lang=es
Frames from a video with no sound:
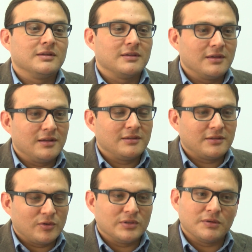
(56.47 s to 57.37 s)

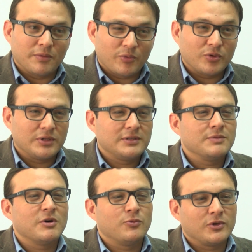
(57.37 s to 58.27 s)
señalización y
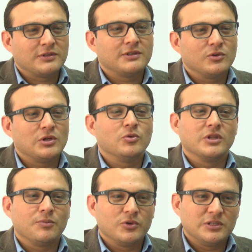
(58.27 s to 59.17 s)
semaforización de la
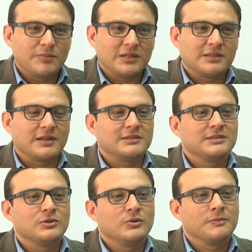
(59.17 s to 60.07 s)
Unidad Municipal de Tránsito.